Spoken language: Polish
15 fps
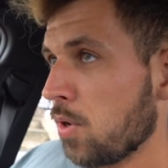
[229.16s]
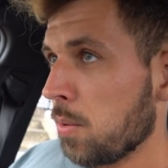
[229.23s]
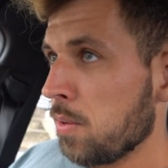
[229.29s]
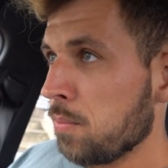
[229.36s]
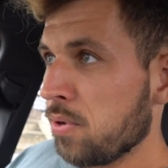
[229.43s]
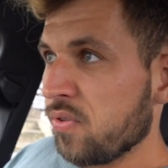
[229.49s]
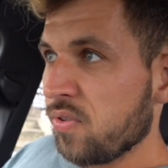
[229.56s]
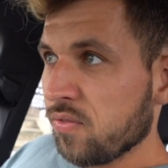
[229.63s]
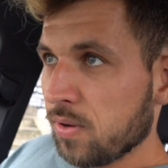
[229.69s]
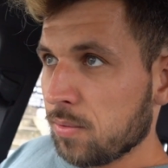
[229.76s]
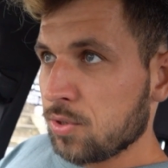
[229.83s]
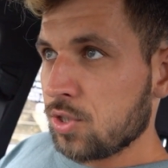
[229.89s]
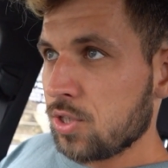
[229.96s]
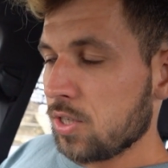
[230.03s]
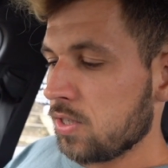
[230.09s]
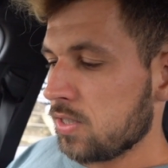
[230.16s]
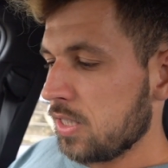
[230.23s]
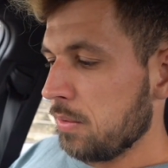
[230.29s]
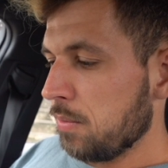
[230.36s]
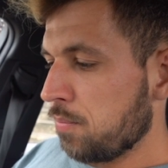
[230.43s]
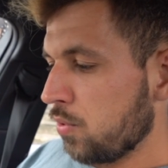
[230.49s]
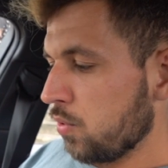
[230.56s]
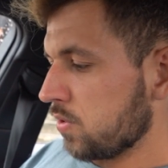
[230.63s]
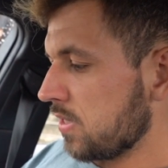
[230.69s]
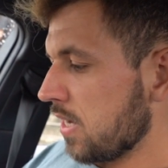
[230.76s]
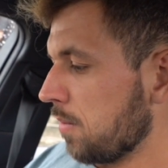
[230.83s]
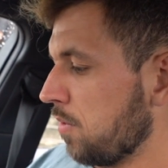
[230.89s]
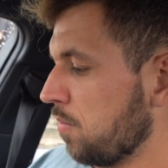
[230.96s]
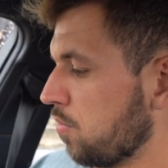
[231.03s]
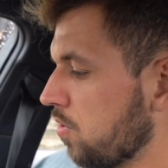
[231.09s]
problem, powiem wam szczerze, z tymi
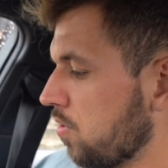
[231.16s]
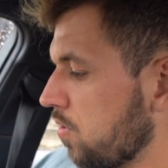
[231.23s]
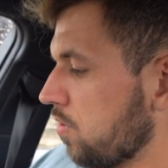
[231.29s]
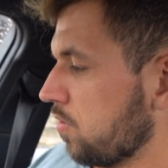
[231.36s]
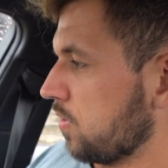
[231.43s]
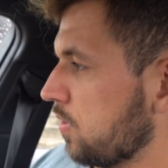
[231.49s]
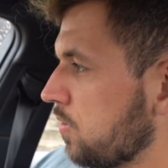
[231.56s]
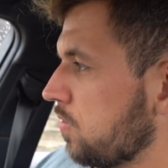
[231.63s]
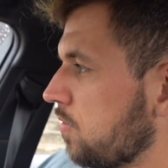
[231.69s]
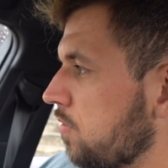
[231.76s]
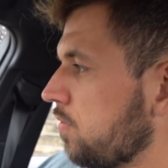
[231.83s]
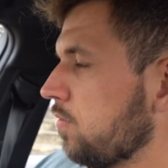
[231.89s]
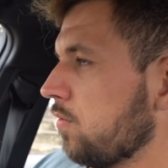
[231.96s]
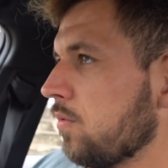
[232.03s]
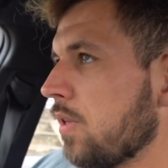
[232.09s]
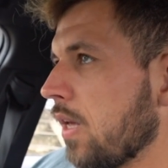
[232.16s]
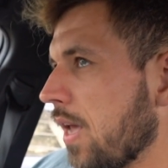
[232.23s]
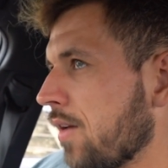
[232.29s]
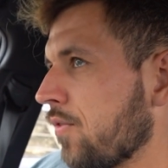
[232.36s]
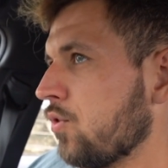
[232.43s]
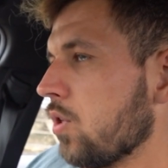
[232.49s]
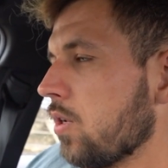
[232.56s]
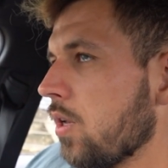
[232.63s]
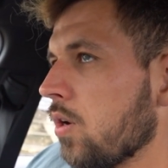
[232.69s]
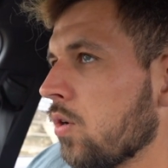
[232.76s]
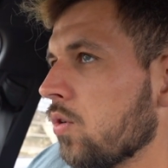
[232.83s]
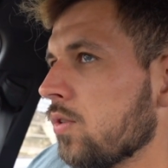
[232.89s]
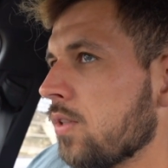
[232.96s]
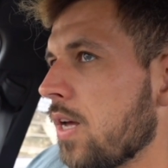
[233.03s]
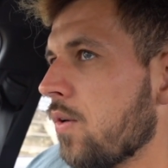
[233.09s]
Priusami, bo z, tak jak wczoraj
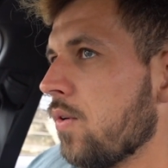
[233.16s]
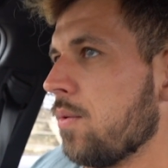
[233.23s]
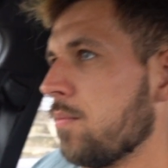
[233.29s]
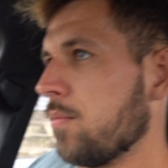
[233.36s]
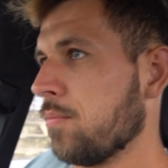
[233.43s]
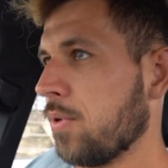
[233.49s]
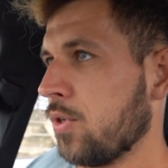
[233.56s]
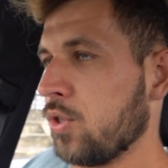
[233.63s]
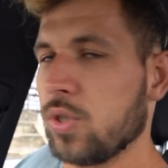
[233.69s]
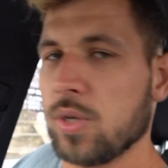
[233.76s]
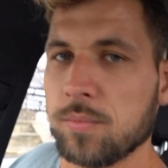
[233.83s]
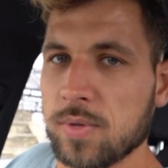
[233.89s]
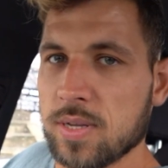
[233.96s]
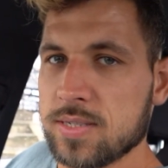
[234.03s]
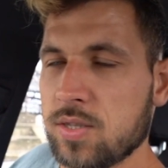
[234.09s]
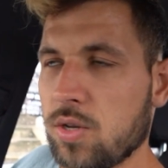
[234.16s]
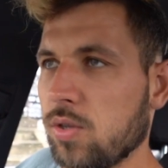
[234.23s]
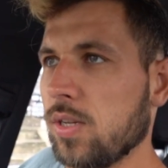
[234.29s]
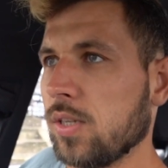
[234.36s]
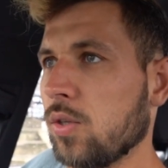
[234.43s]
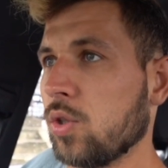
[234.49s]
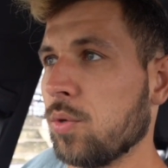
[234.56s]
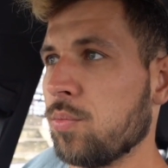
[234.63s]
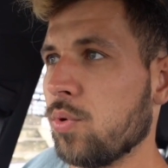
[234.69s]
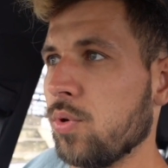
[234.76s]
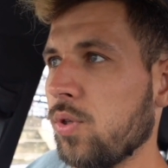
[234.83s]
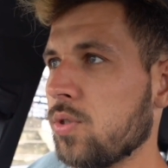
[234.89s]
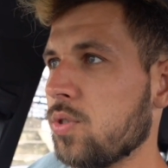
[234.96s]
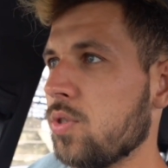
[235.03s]
oglądałem, patrzyłem na stronach, no to było już